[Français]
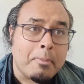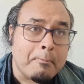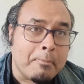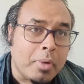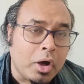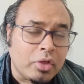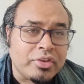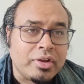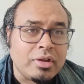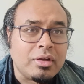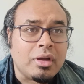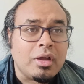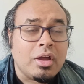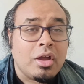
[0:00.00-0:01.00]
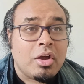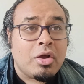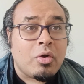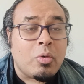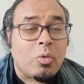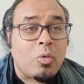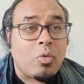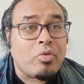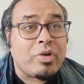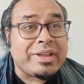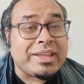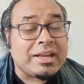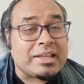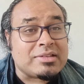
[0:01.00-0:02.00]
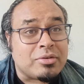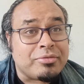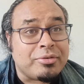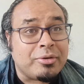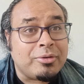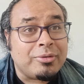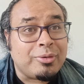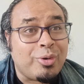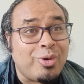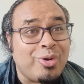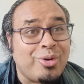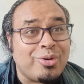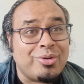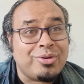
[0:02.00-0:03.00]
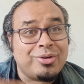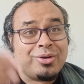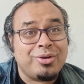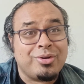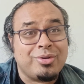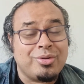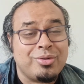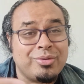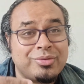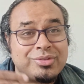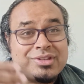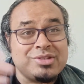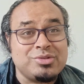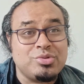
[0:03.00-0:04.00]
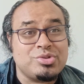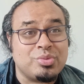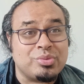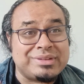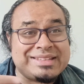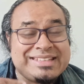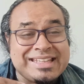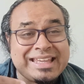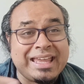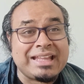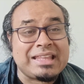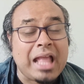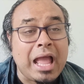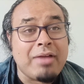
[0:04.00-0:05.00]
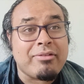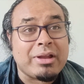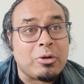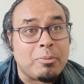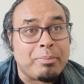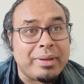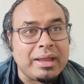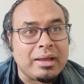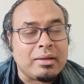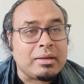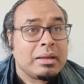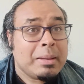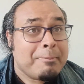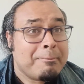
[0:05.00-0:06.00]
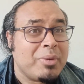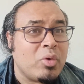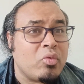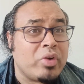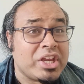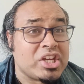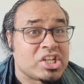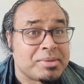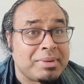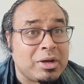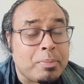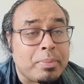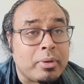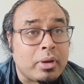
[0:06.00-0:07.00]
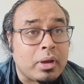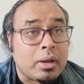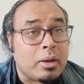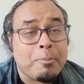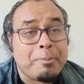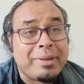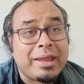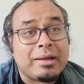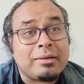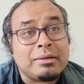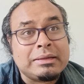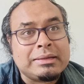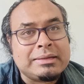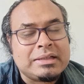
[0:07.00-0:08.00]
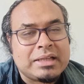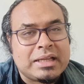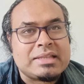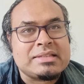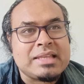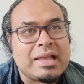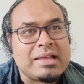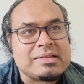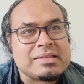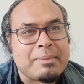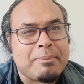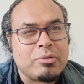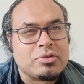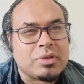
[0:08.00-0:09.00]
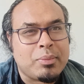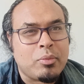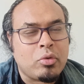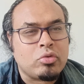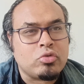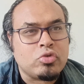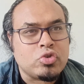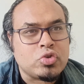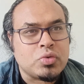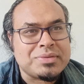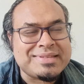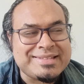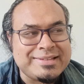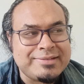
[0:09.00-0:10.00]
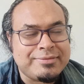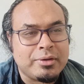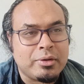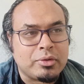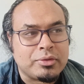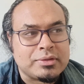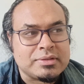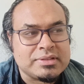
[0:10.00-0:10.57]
Mother, on voyait les enfants en discussion directe avec le père, mais on ne voyait jamais le père. Le père. Et ça, ça pose vraiment une chose différente.